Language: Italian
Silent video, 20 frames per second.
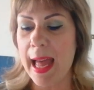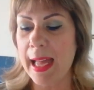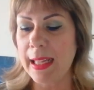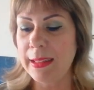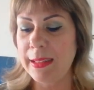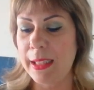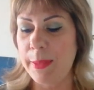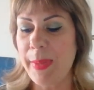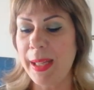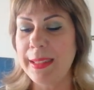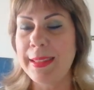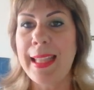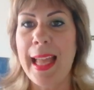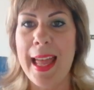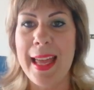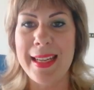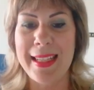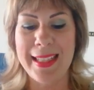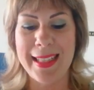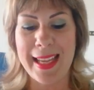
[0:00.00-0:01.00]

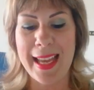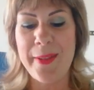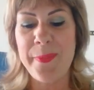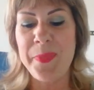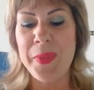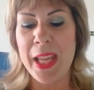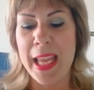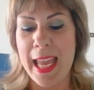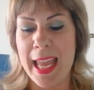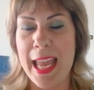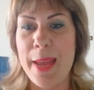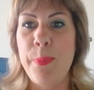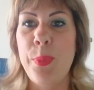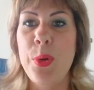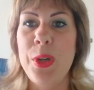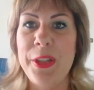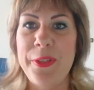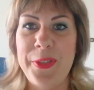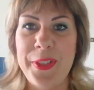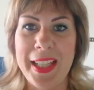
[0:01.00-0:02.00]
antibatteriche e
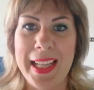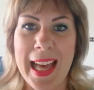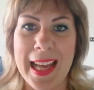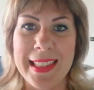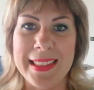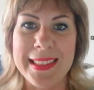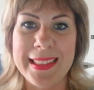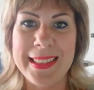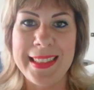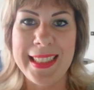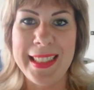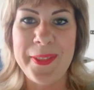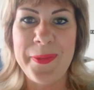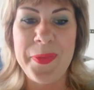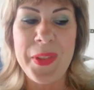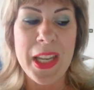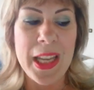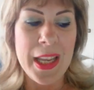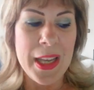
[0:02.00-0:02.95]
purificanti.